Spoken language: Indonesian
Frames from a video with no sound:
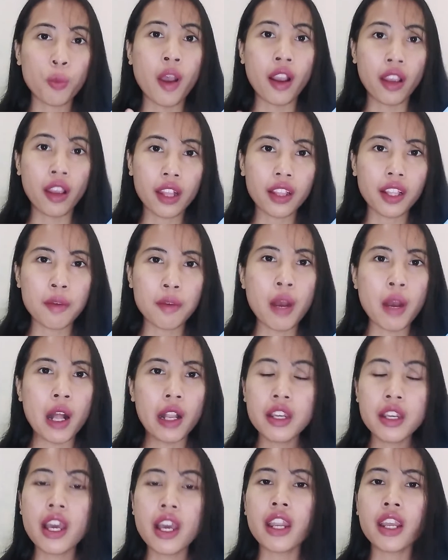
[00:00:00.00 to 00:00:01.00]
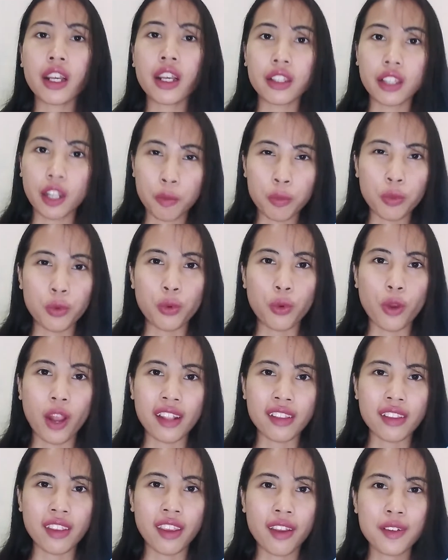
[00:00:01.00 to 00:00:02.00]
bangkit kembali dari
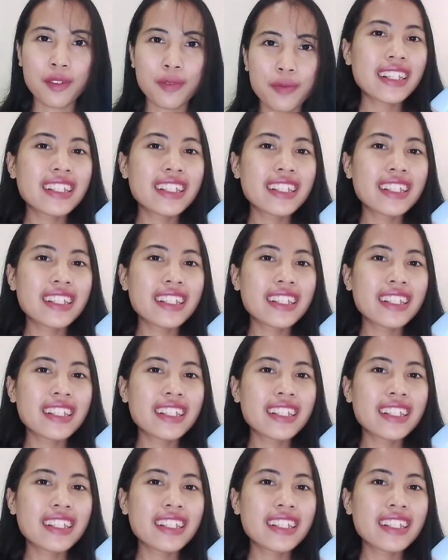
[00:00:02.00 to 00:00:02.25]
keterpurukannya.